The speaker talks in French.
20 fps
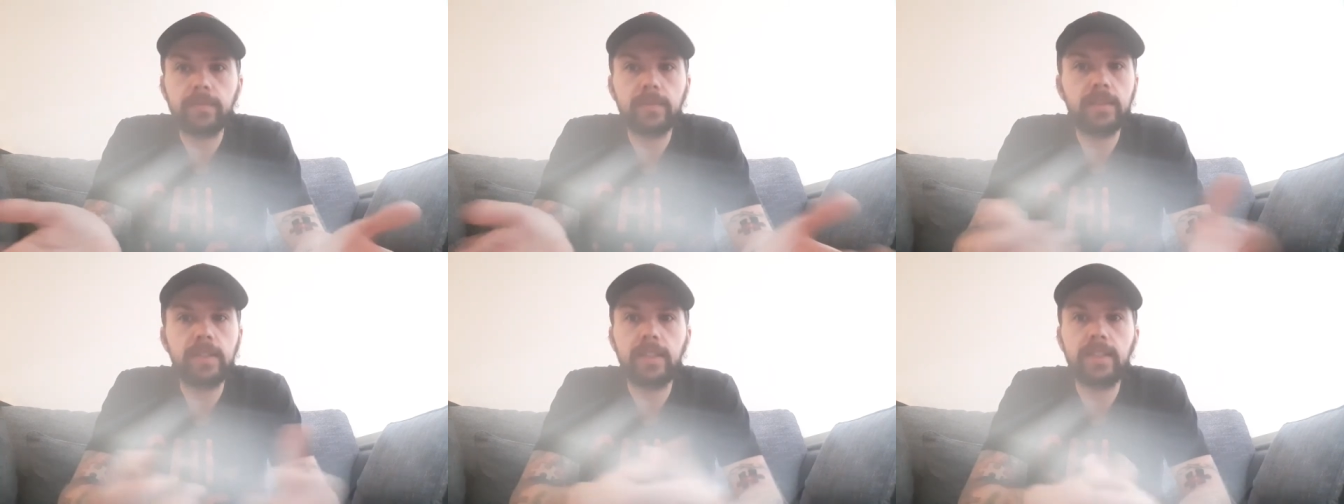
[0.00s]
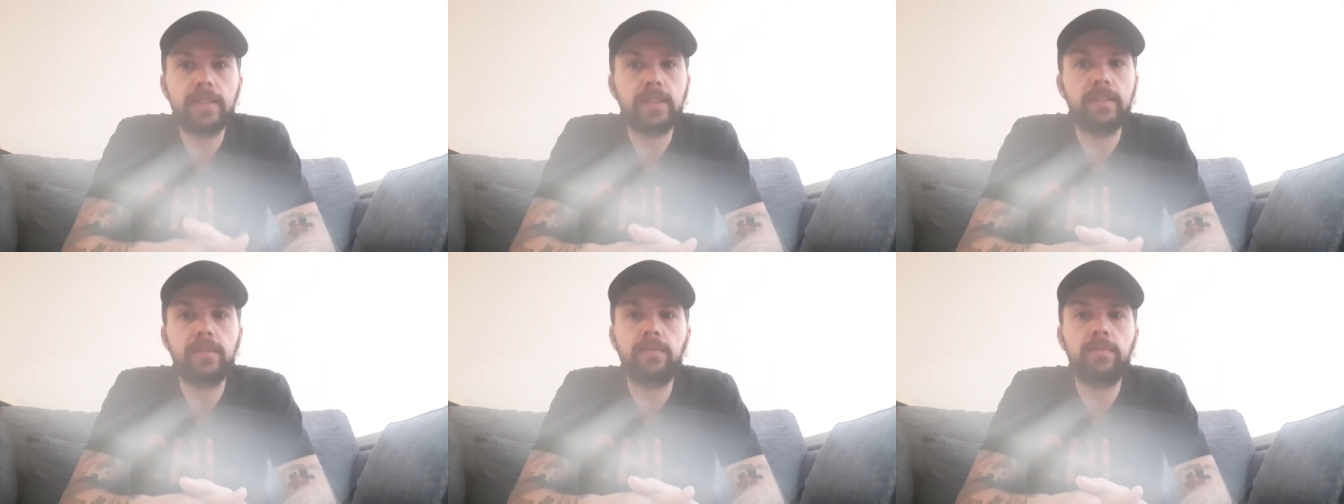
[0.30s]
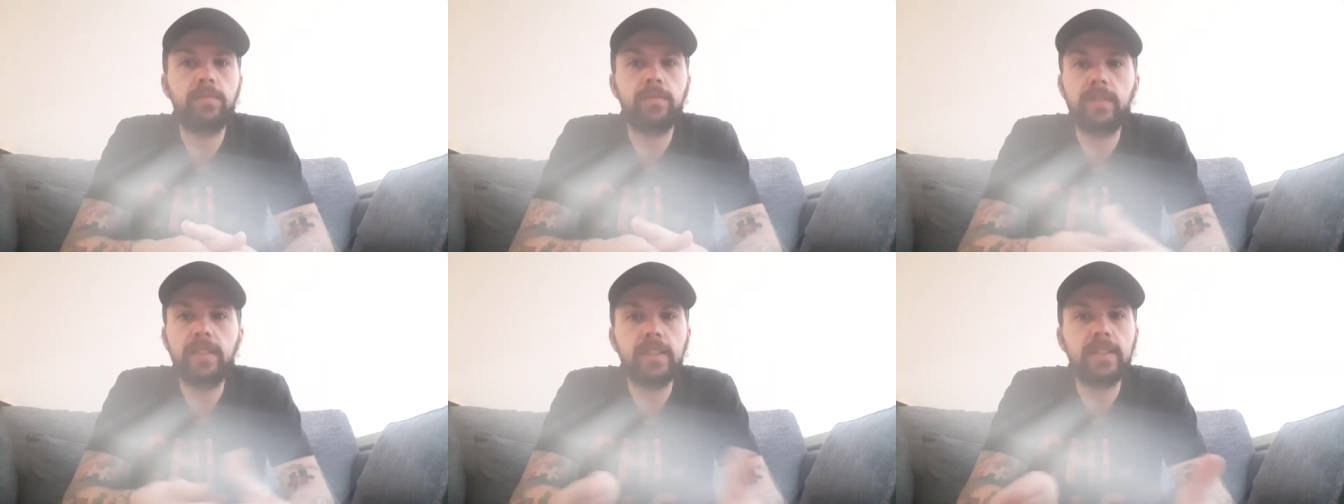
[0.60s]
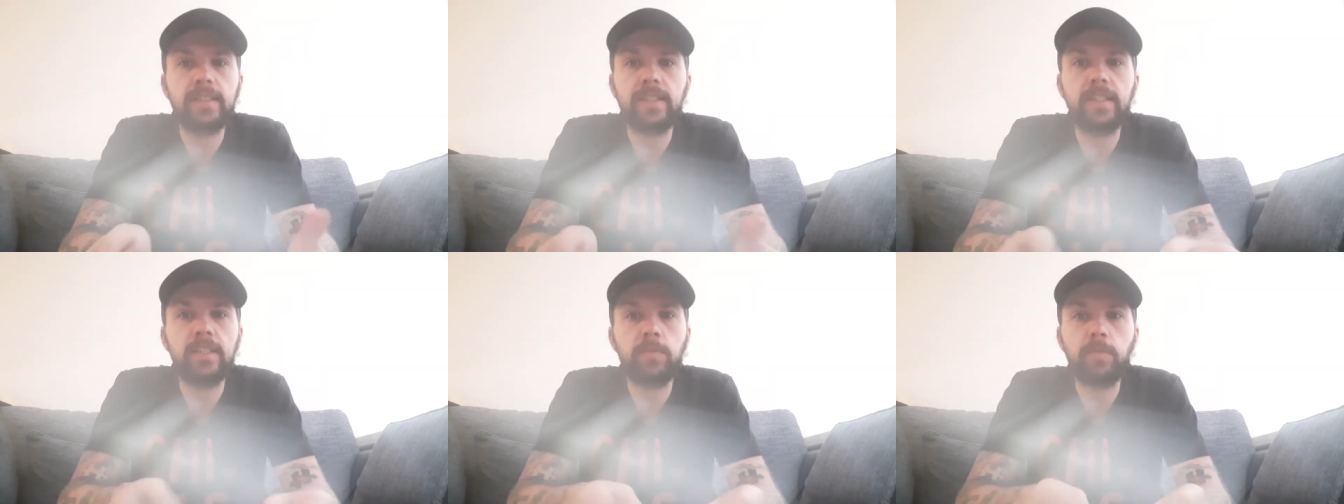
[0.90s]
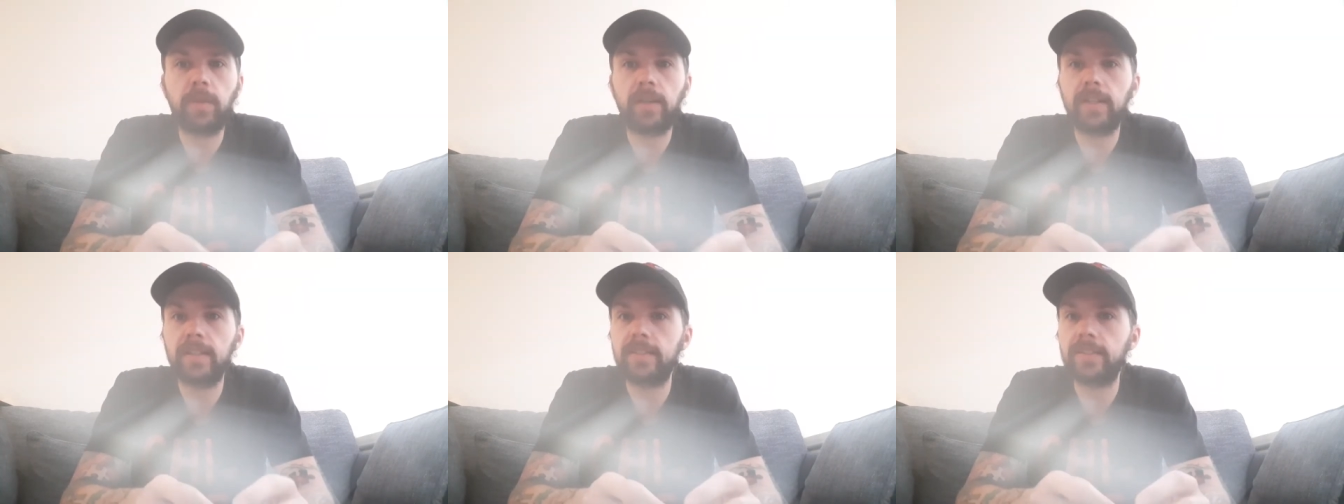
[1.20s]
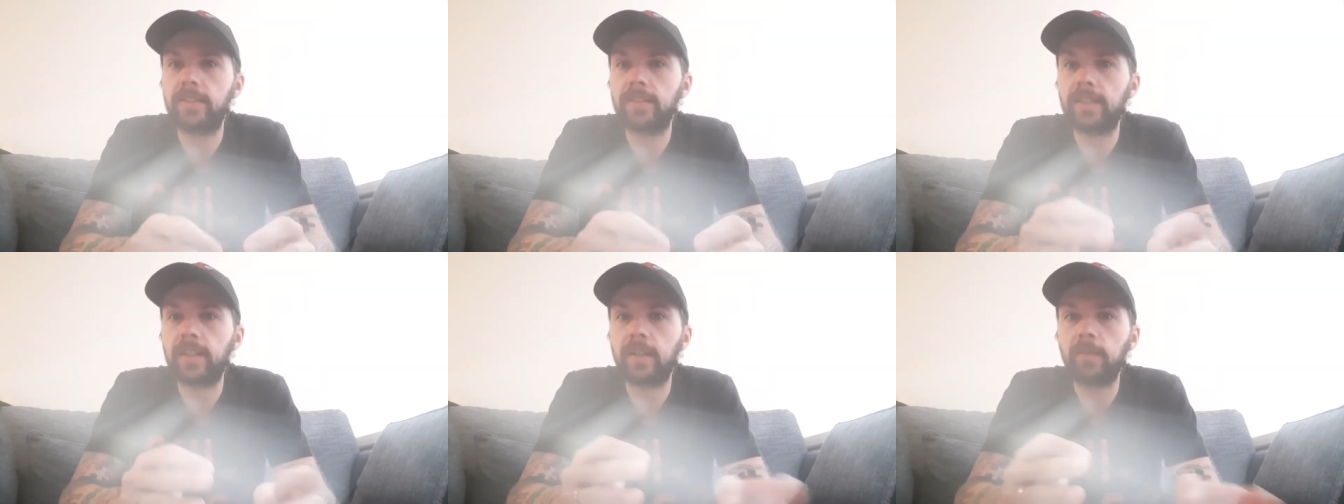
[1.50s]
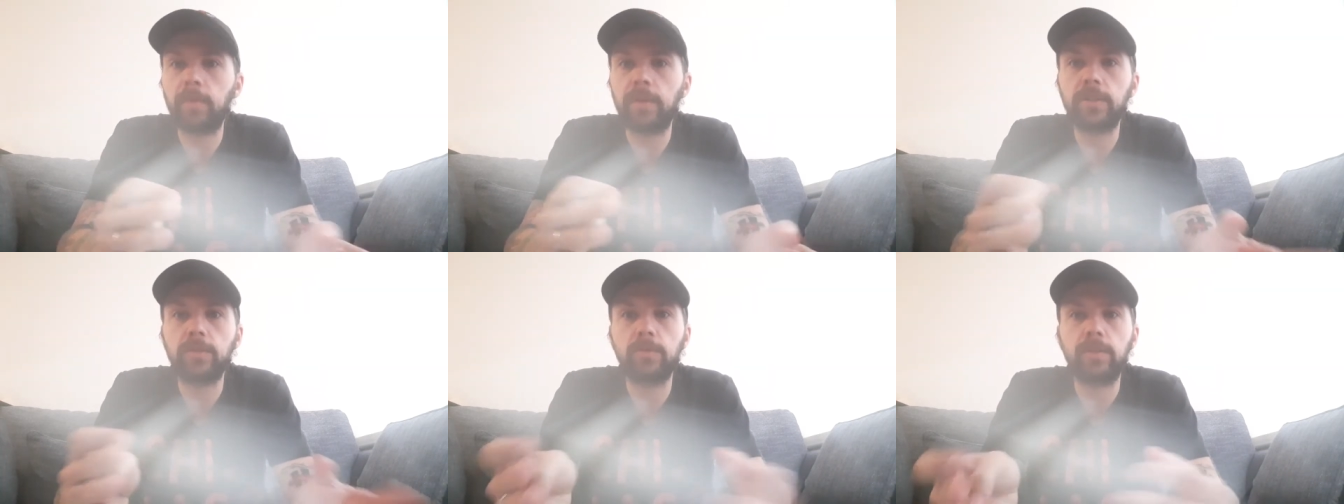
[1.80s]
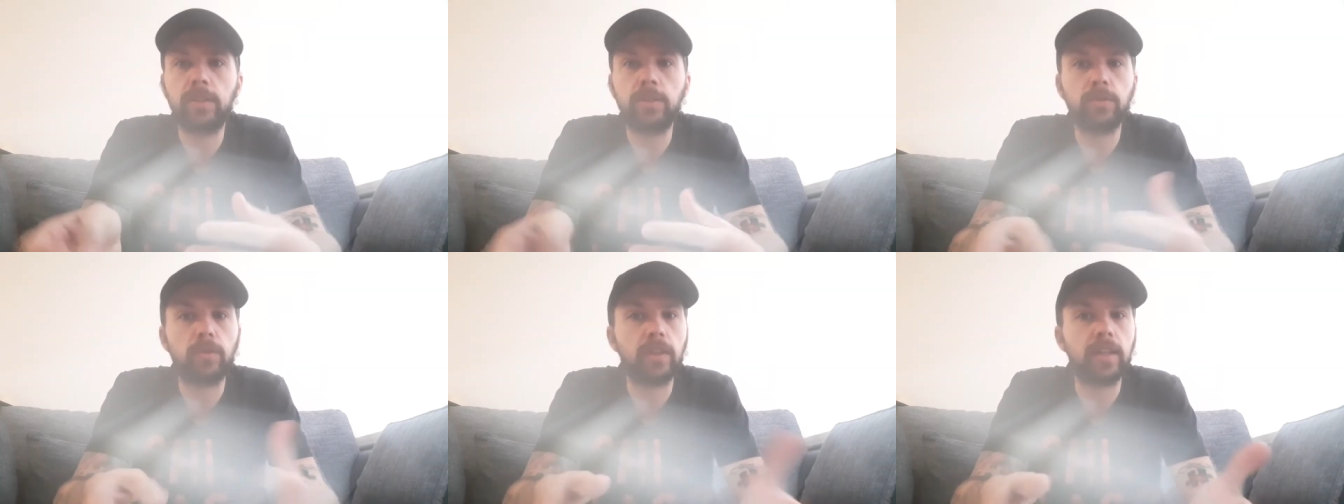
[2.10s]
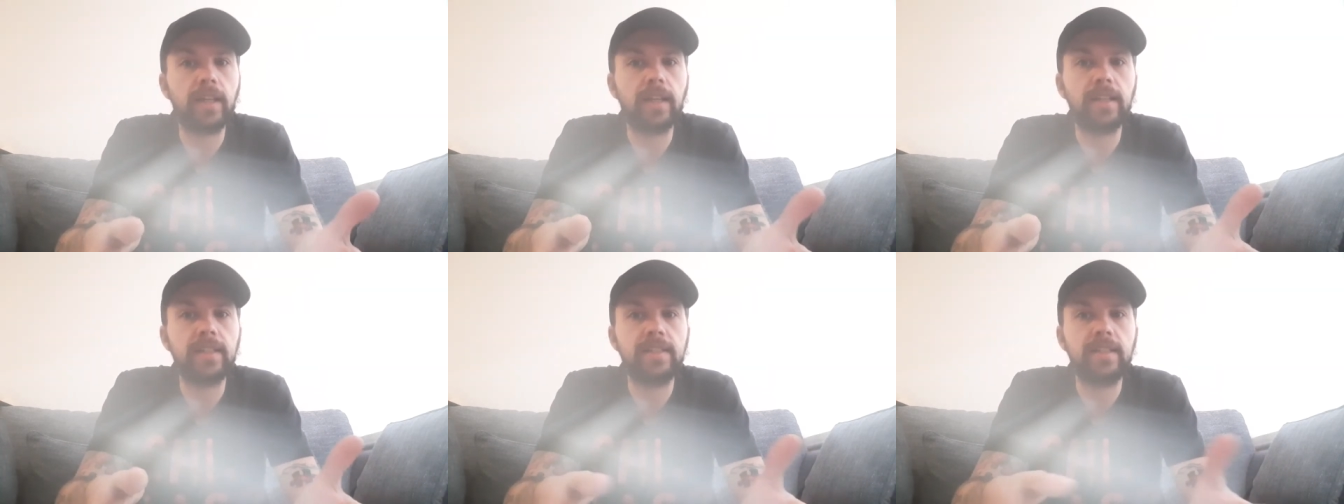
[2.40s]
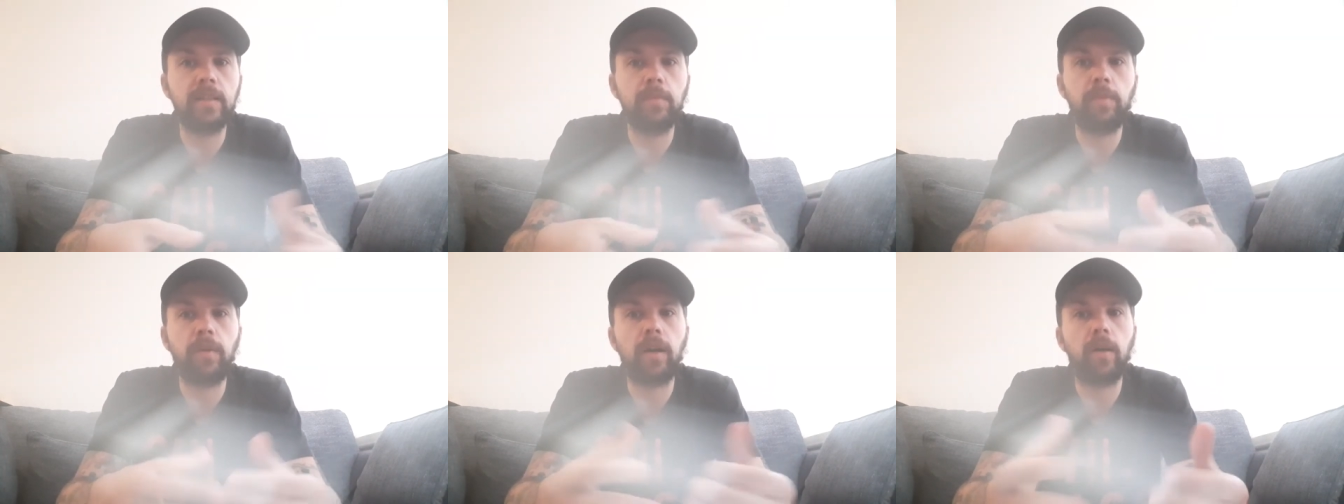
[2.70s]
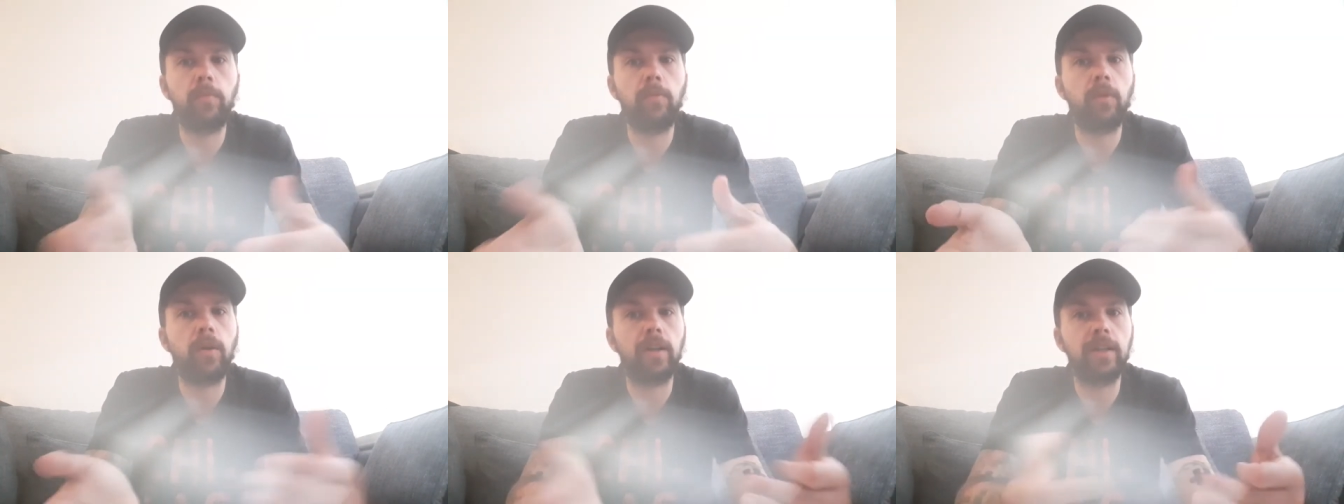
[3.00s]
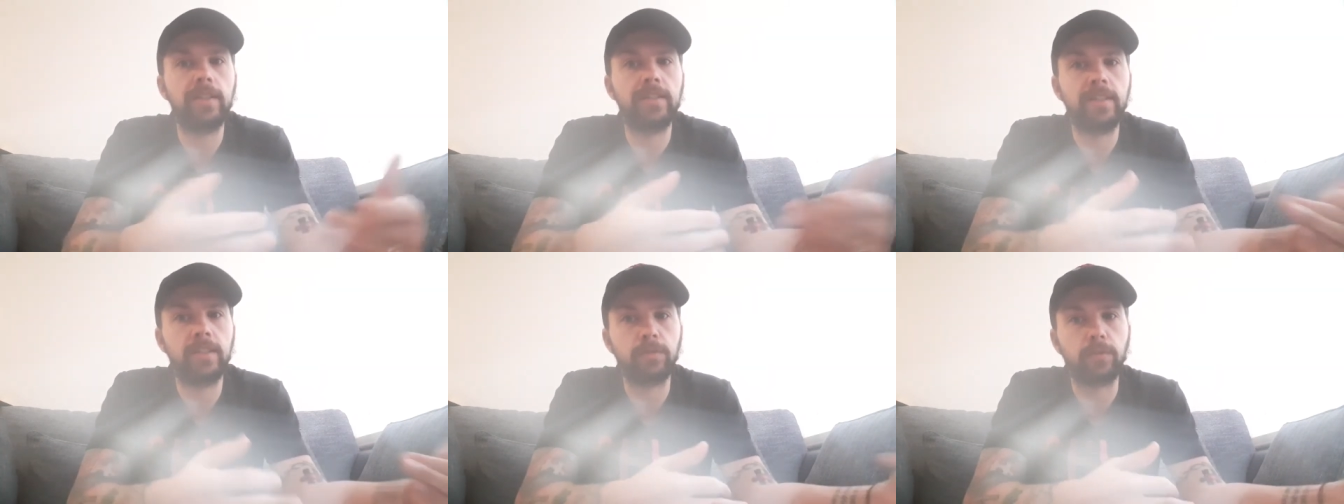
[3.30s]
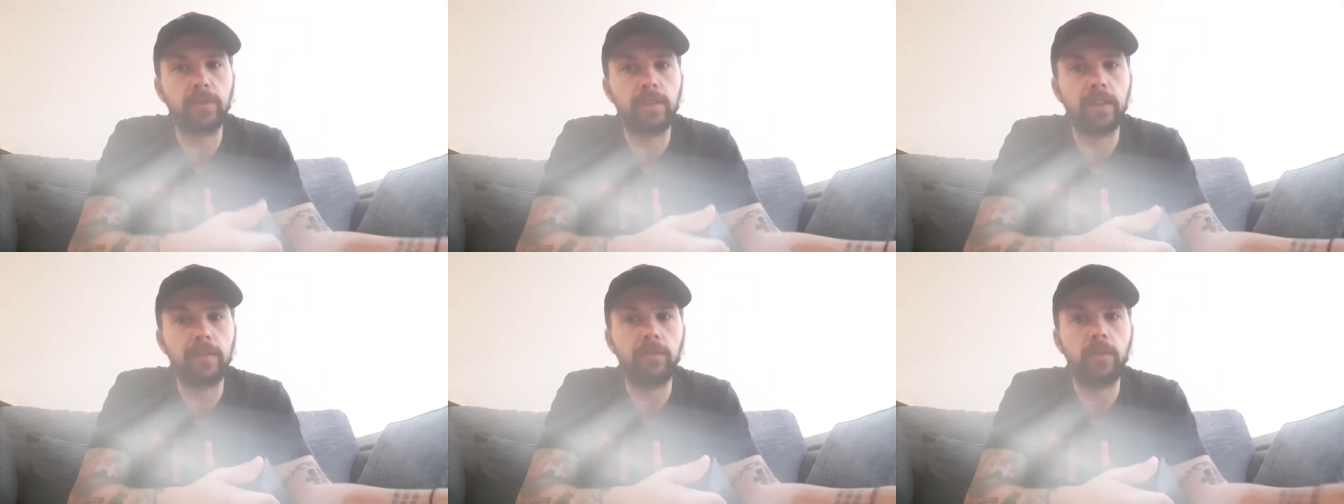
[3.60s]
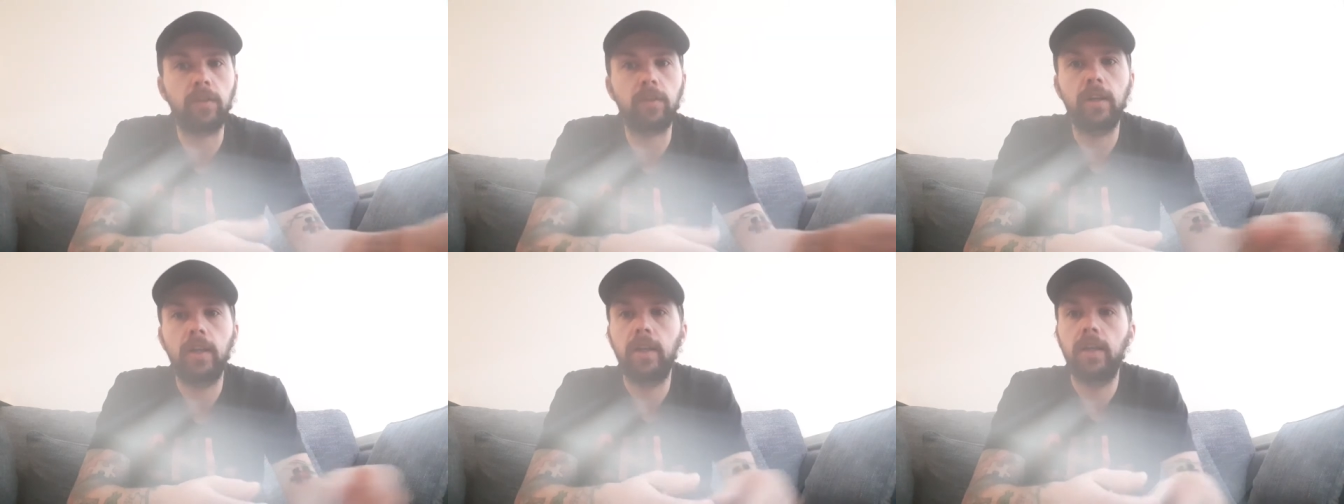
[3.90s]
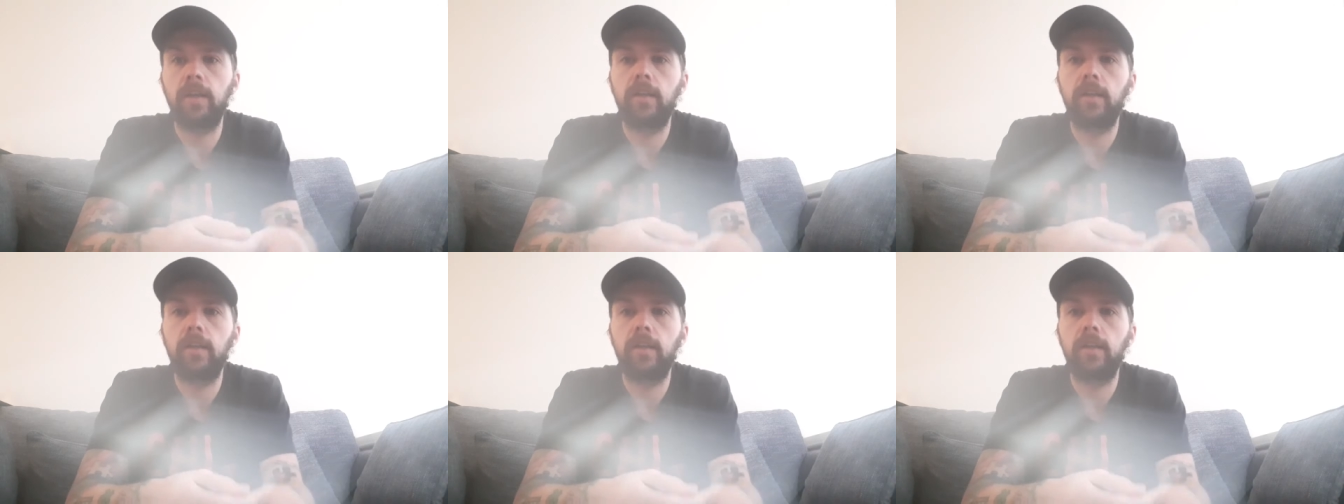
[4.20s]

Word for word: qu'est-ce qui, se passe T'as l'impression qu'ils ont régressé par rapport à la saison d'avant.